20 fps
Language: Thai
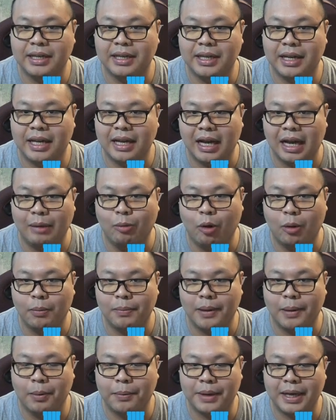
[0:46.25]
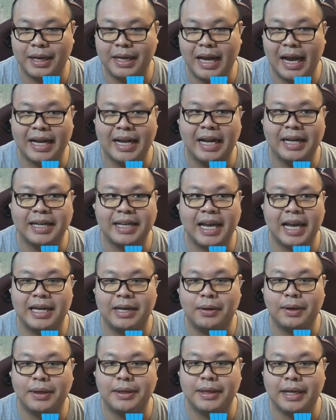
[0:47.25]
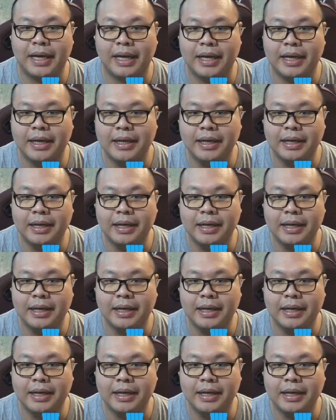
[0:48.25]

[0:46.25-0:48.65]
นะครับผม แล้วผมก็ย้ายกันแคนนอนนะฮะ